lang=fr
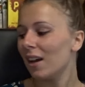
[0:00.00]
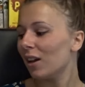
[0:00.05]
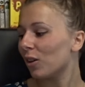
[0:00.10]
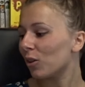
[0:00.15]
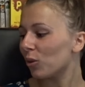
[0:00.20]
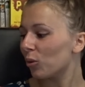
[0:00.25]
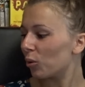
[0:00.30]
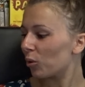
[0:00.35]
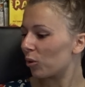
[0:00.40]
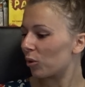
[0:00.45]

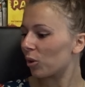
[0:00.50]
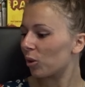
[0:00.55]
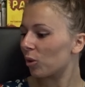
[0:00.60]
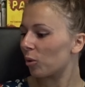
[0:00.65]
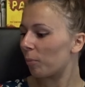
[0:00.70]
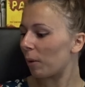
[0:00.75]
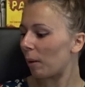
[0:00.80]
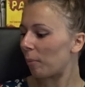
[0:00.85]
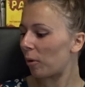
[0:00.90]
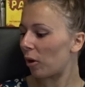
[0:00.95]
Donc ne
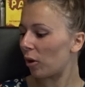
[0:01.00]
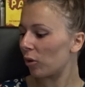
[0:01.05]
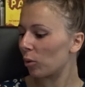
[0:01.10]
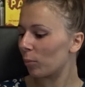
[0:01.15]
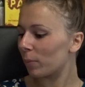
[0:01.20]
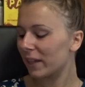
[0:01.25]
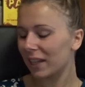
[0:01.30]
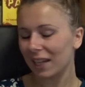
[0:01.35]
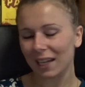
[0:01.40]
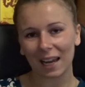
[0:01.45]
pas prendre au
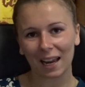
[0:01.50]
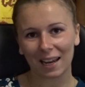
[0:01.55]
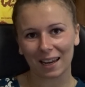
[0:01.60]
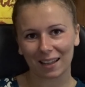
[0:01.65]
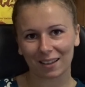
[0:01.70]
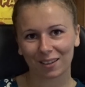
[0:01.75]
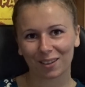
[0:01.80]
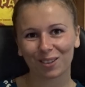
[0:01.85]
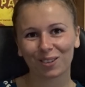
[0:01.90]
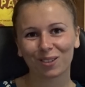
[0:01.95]
pied de la
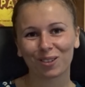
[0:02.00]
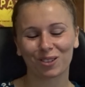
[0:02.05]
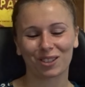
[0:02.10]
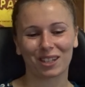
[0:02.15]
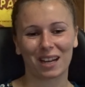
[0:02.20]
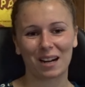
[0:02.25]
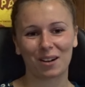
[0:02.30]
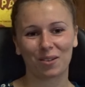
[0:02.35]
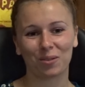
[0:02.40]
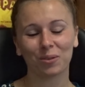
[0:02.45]
lettre ce que je
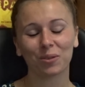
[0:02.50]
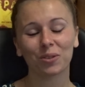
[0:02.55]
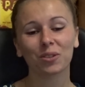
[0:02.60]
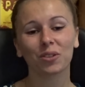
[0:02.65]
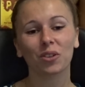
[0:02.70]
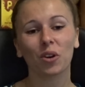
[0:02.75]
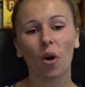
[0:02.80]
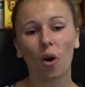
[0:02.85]
raconte.